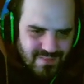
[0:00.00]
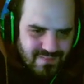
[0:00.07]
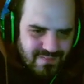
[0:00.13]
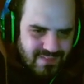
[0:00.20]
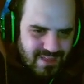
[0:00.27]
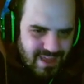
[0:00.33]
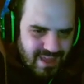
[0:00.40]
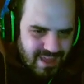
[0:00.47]

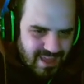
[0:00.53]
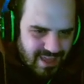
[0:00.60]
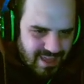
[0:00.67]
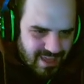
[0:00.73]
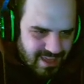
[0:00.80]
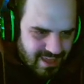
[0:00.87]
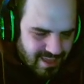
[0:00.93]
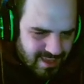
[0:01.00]

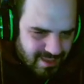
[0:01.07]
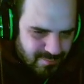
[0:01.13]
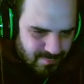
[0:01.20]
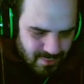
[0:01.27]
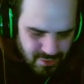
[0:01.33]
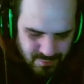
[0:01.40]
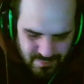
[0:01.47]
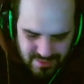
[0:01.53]
de
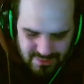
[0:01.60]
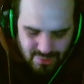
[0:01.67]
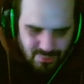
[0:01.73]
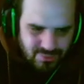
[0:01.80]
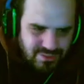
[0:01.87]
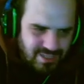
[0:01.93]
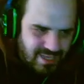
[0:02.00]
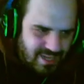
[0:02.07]
Melimento
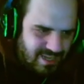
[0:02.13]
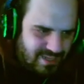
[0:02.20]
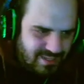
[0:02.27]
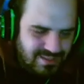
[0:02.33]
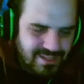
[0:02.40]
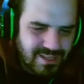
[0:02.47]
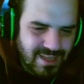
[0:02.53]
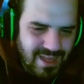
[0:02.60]

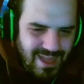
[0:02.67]
Gutiérrez.